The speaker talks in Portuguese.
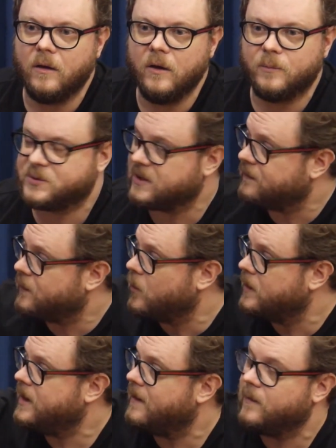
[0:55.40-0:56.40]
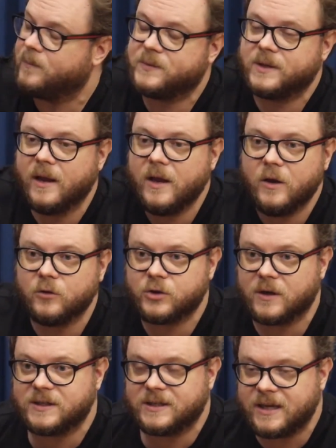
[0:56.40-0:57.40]
eu, preciso, eu
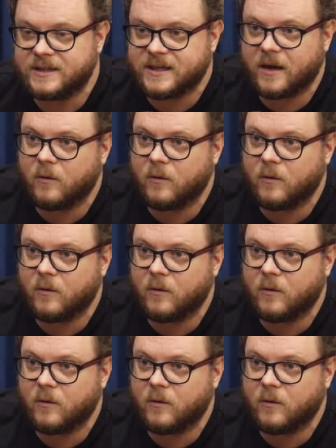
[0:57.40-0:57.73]
só sei se é